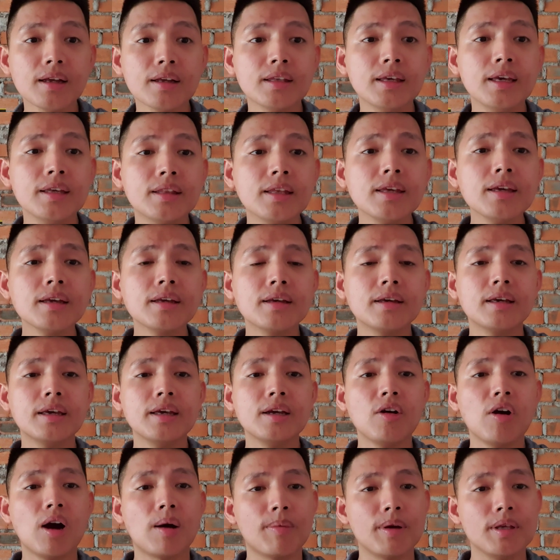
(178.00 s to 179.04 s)
chi tiết cái
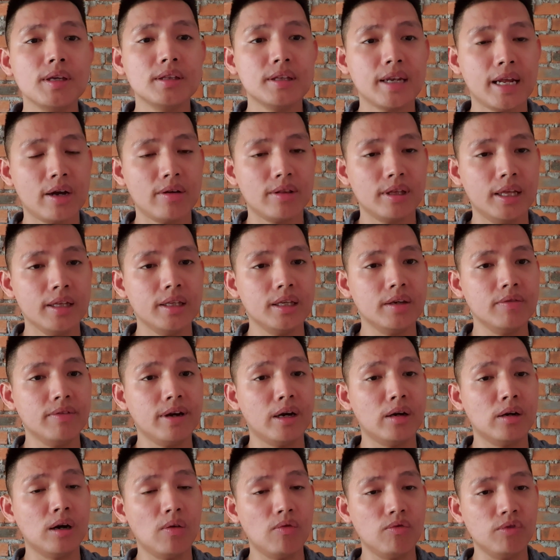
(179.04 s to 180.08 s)
khóa học nó như thế nào thì anh chị
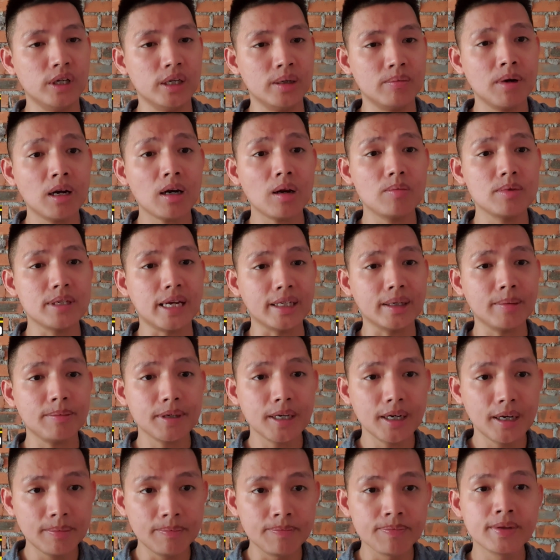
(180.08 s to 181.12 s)
vào học viện bất động sản
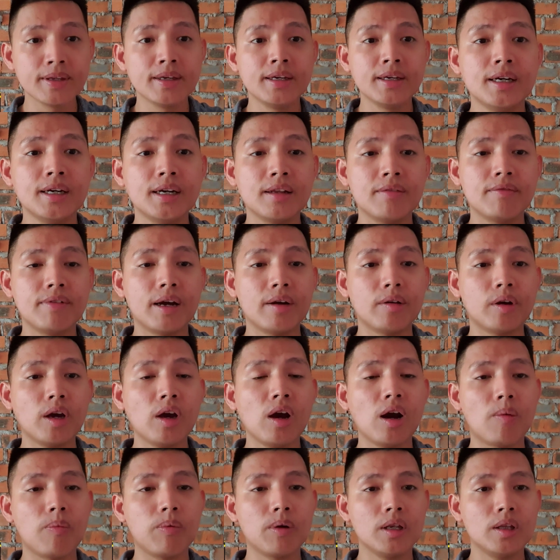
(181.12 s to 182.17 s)
cơm và cái
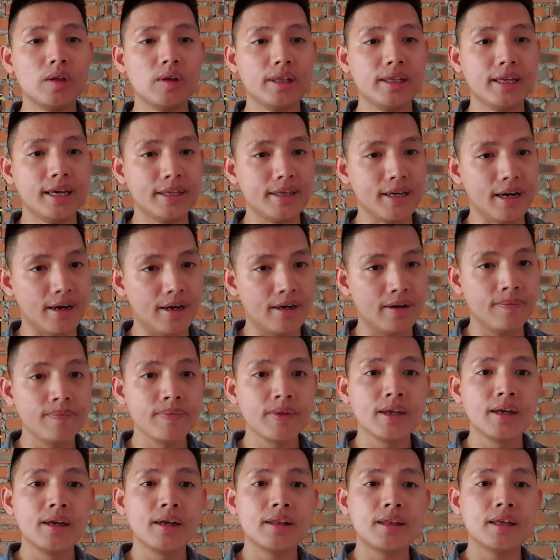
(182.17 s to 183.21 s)
khóa học kinh doanh nhà trọ
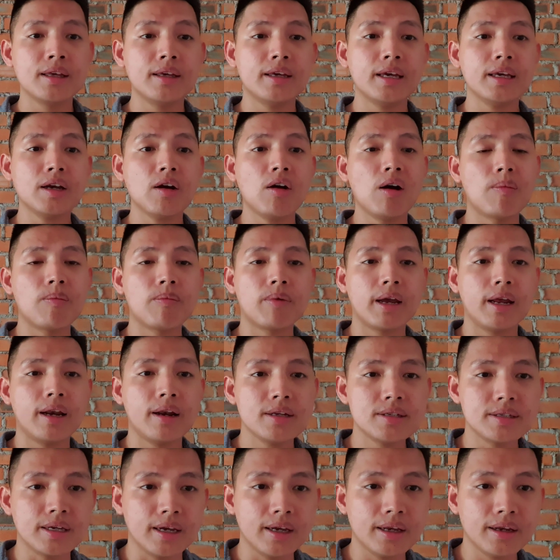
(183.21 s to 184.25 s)
thì cái khóa học này
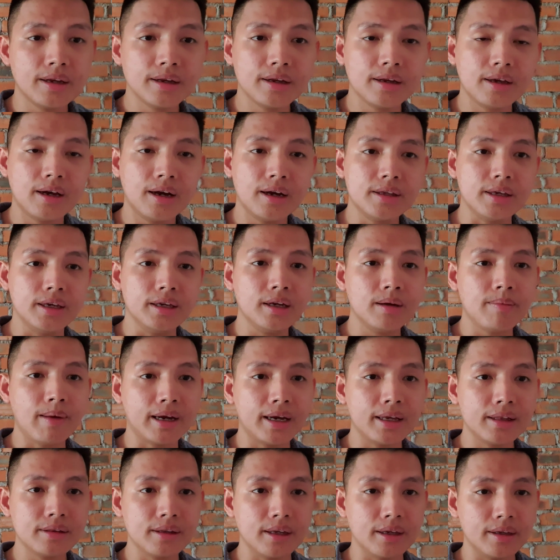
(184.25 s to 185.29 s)
nó sẽ ờ, chỉ các
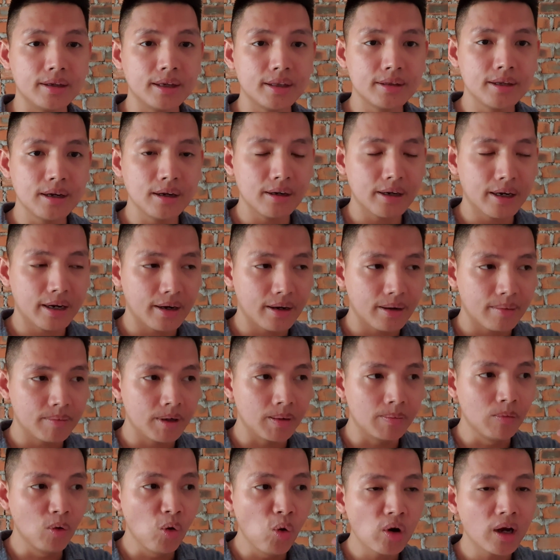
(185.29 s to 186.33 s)
bạn thì cách thức rằng
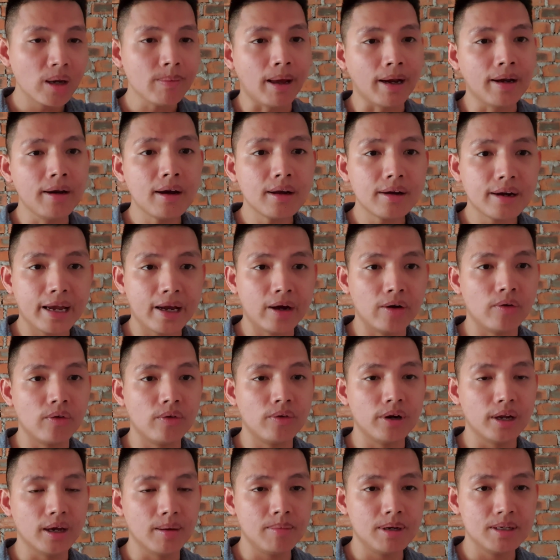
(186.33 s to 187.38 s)
mình mua cái mảnh đất nào
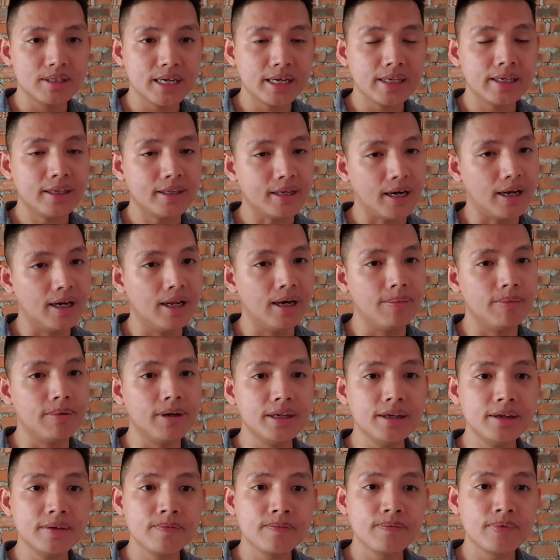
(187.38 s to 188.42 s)
để mình xây nhà trọ là hợp
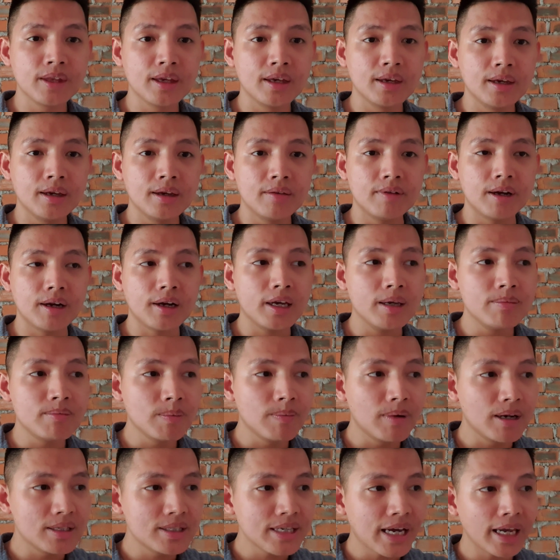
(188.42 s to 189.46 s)
lý và khi mà
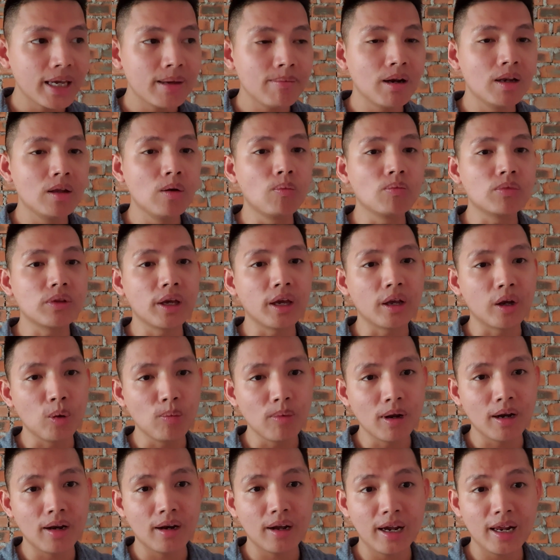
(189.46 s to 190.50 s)
mình xây mình dùng tiền của
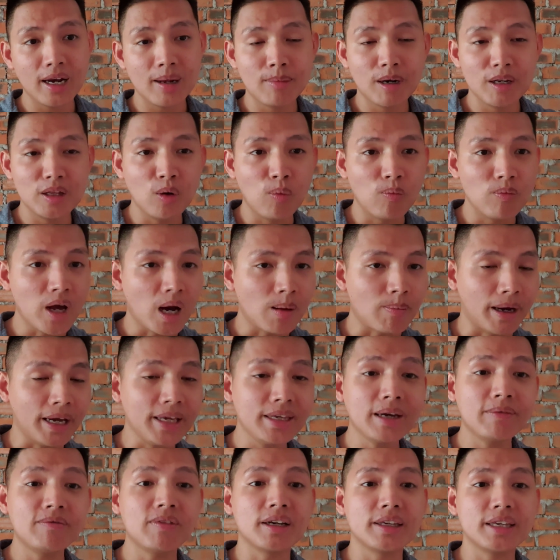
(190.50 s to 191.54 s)
mình hay là mình dùng đòn
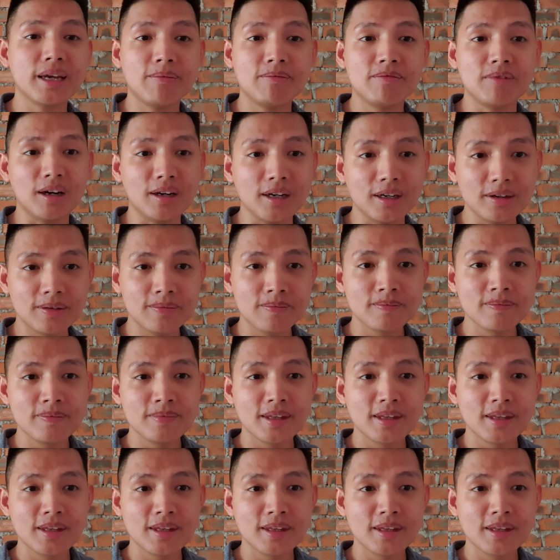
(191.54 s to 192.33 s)
700 phần trăm vẫn được